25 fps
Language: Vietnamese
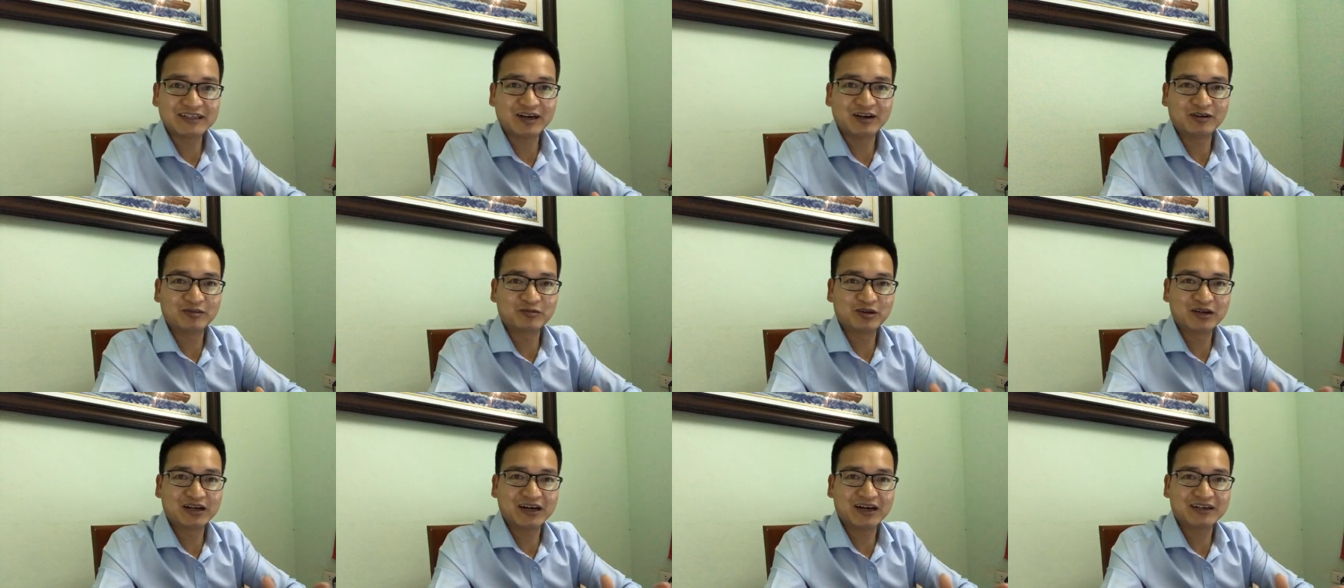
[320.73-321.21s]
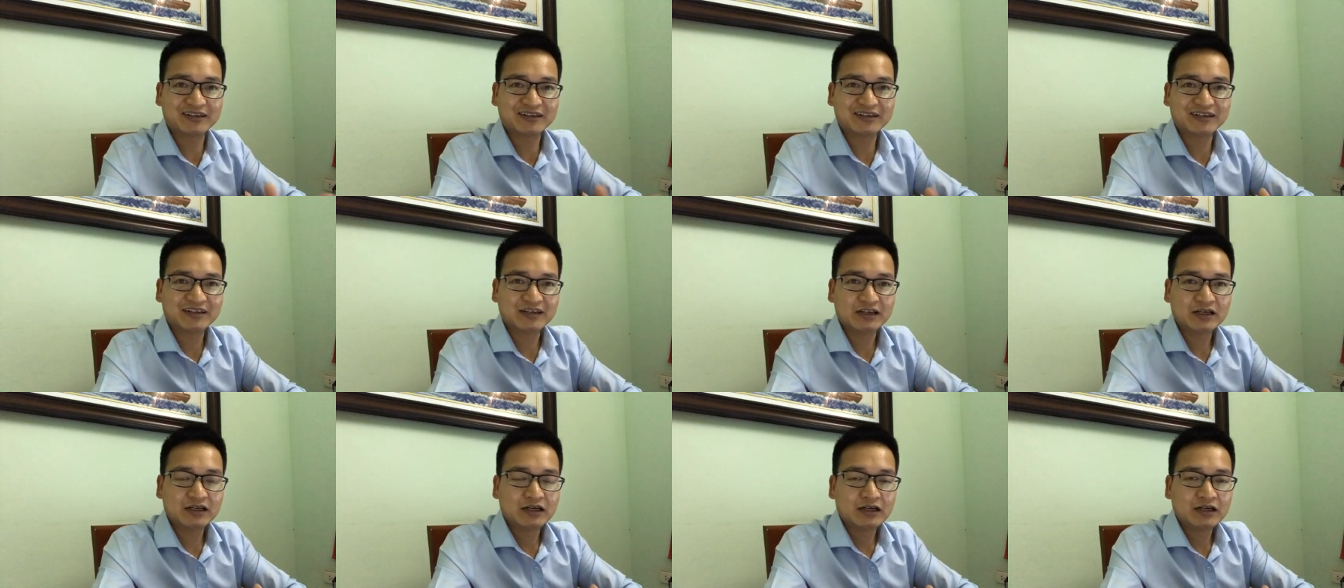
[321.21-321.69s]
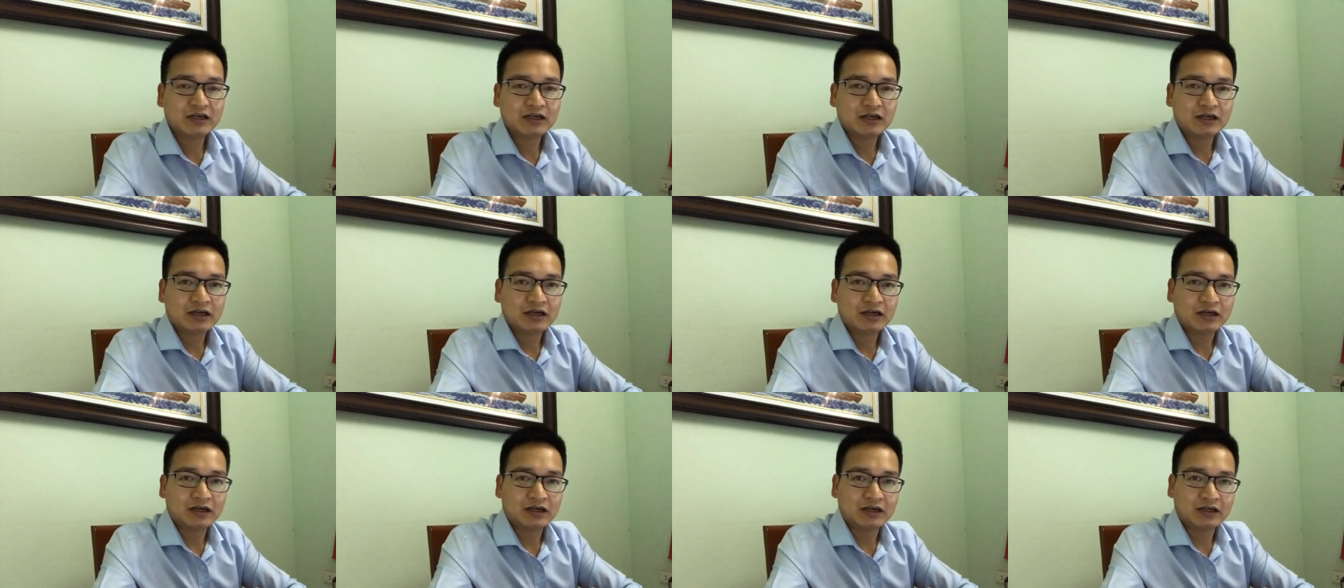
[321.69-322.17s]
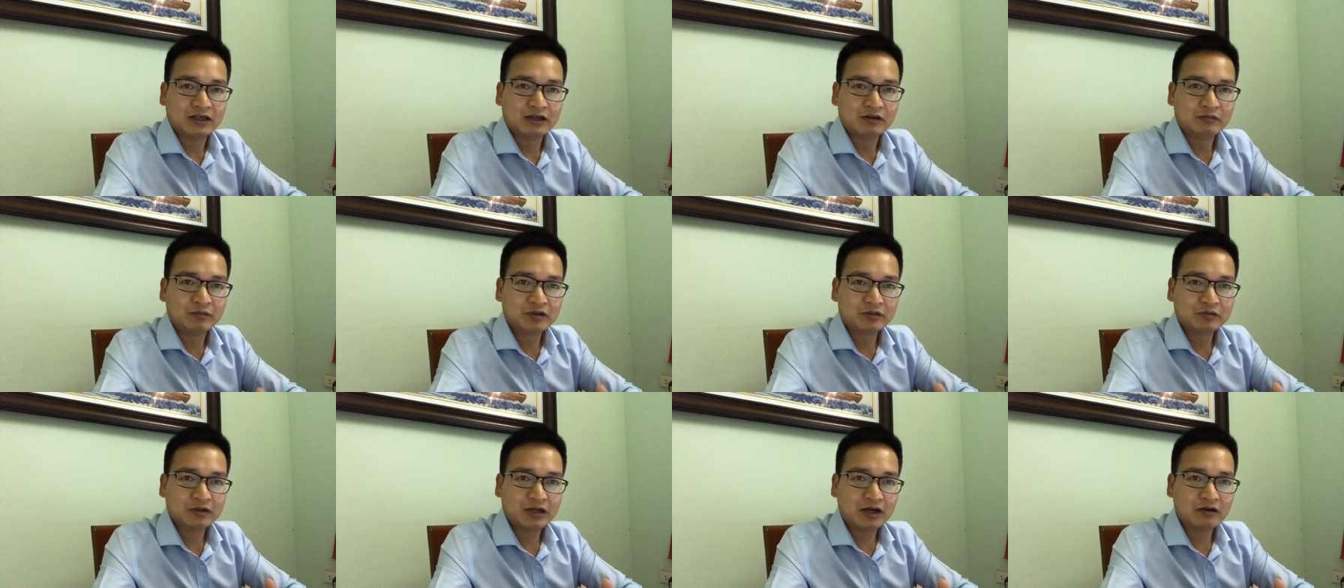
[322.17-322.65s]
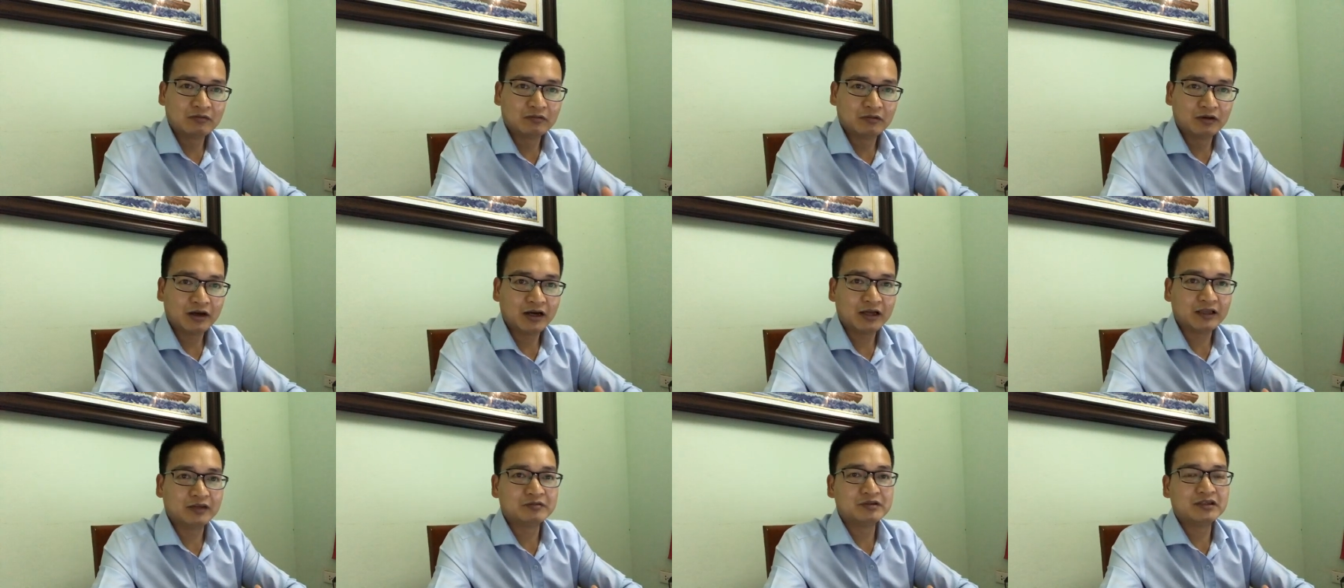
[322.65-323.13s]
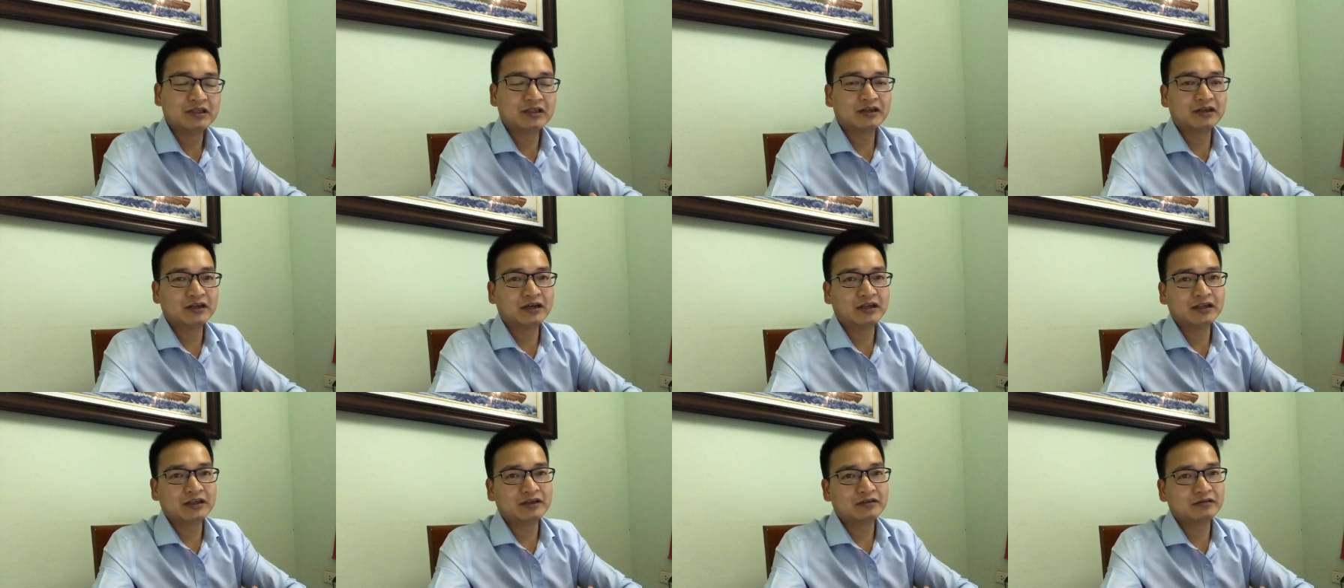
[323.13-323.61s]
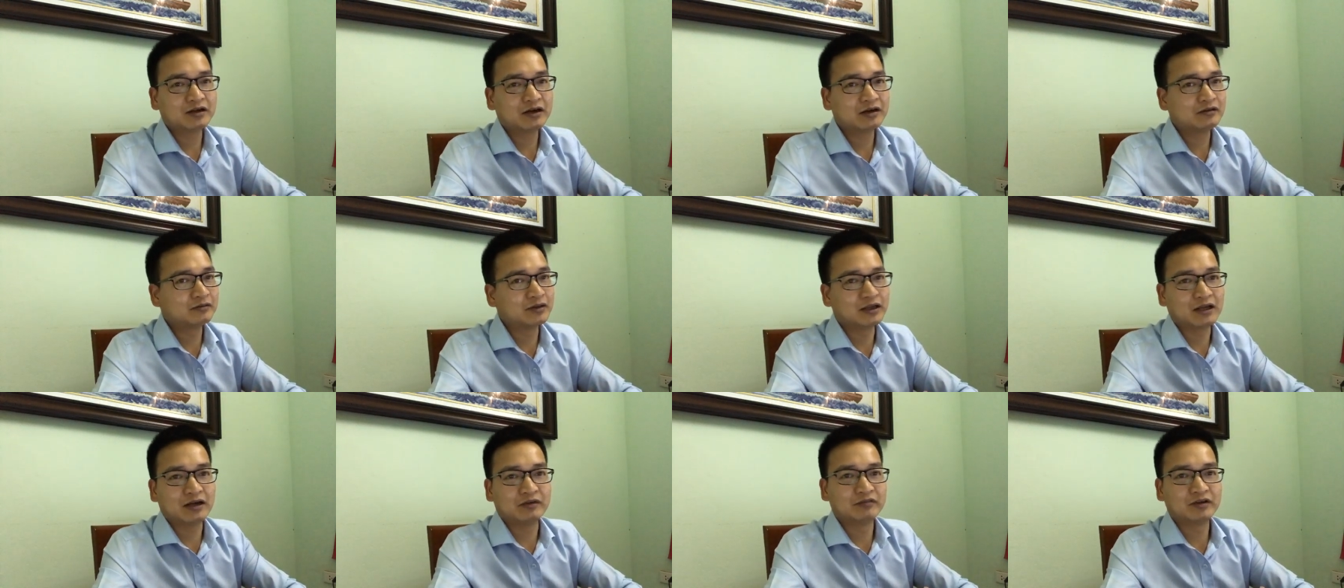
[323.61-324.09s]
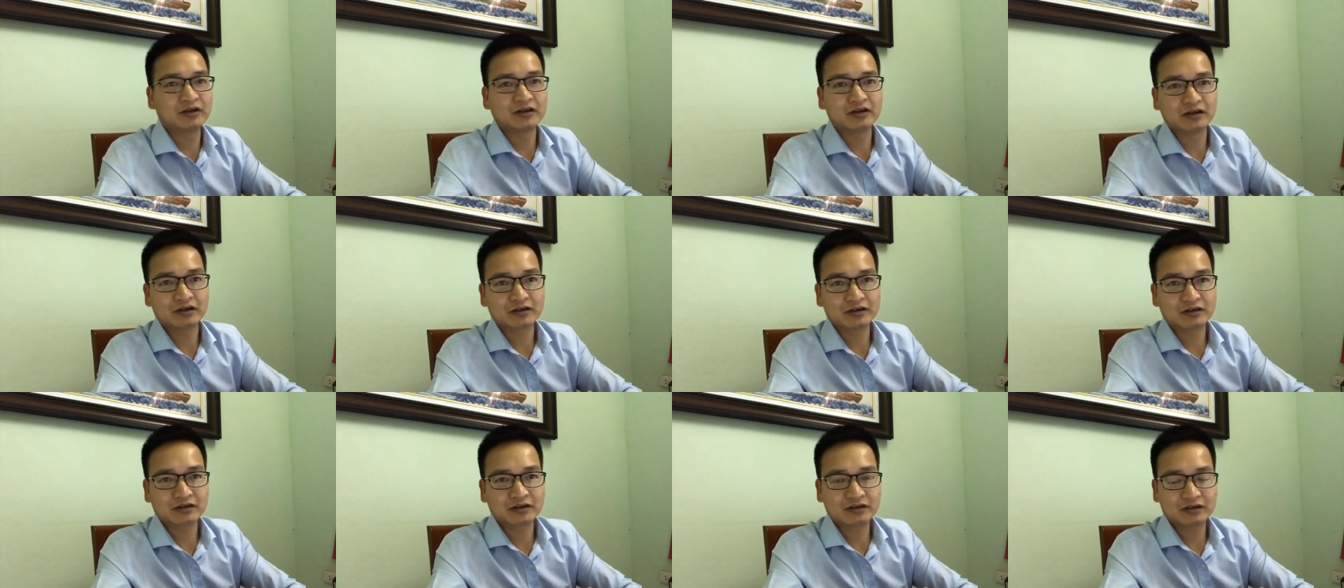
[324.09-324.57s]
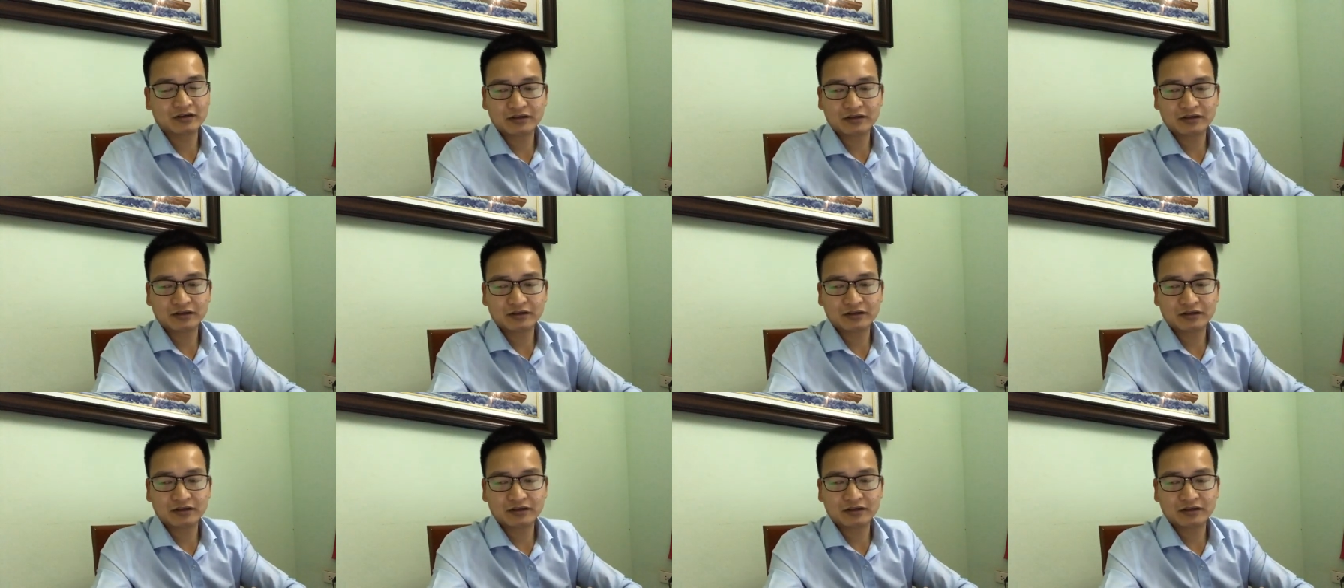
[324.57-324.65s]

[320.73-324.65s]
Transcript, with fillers: chào quốc đạt à, nếu mà chúng ta không có hệ thống trí thức đấy thì chúng ta không thể làm việc được